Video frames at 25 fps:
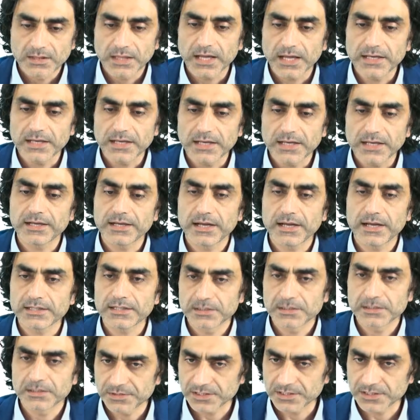Yani
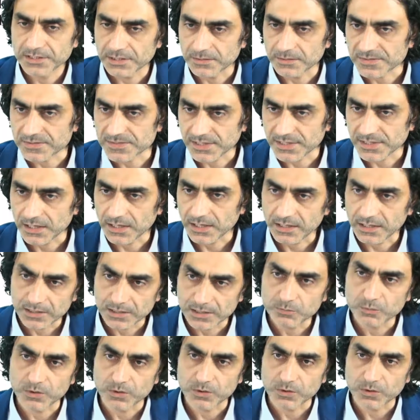herhangi bir kimse
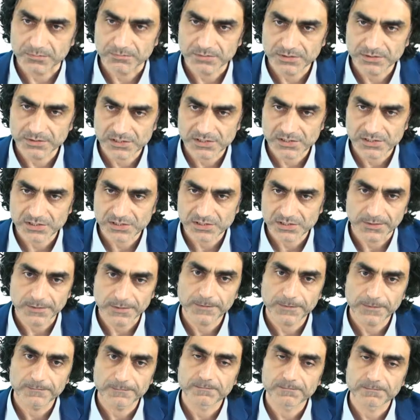haram olan bir
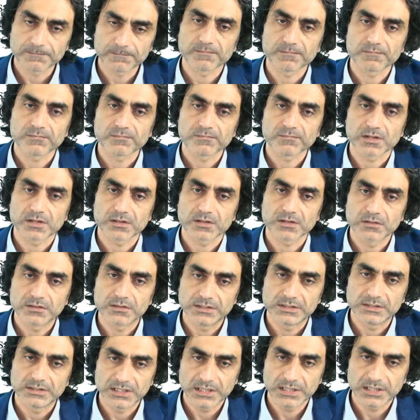şeyi
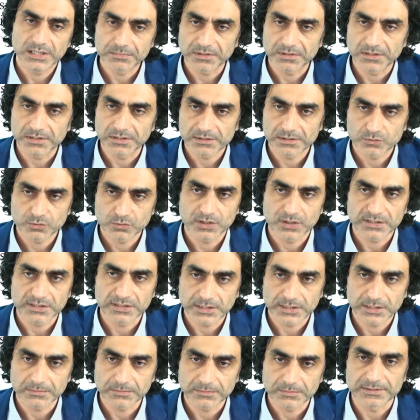yiyebilir,
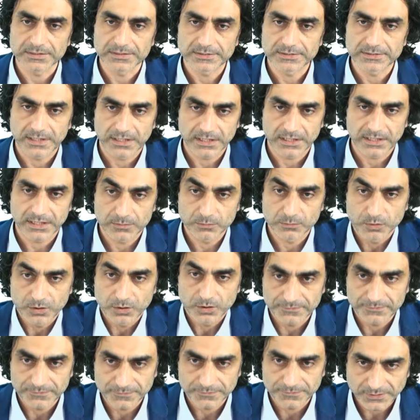tüketebilir, haram
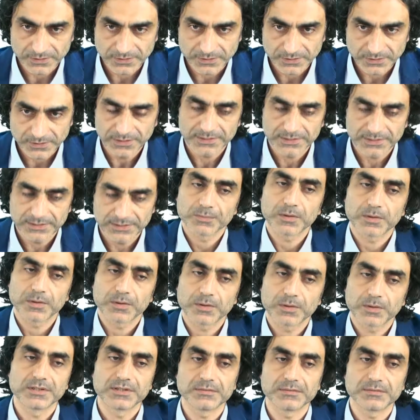olan fiilleri
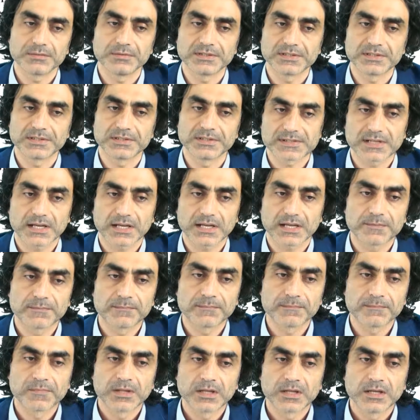yapabilir bir insan.
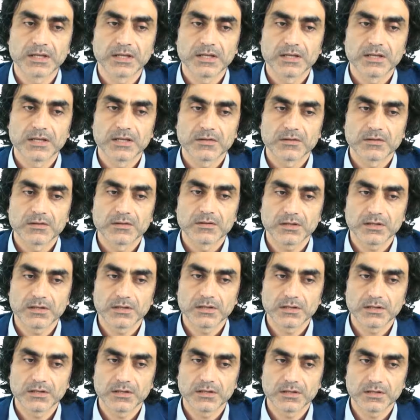
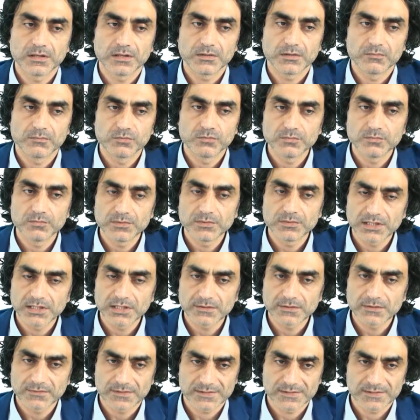Ee,
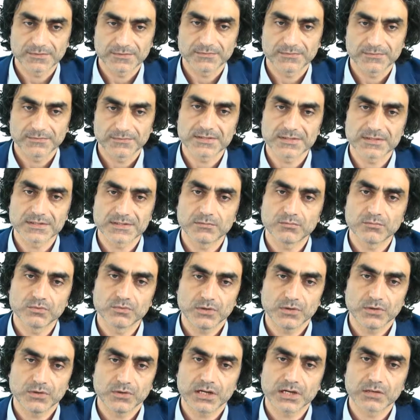müminlerin vazifesi
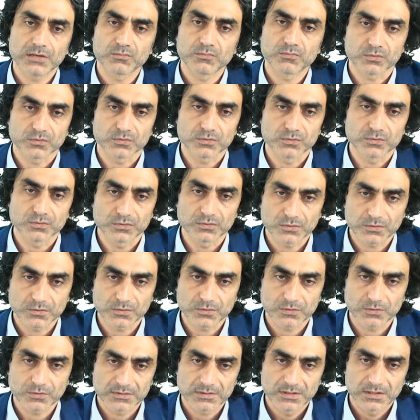bunun haram
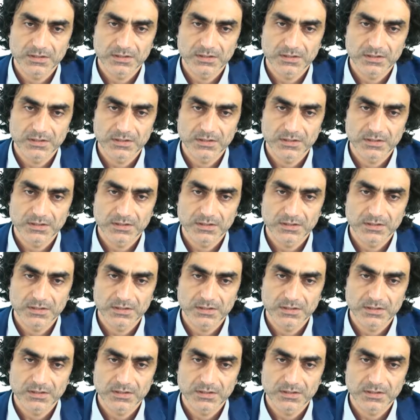olduğunu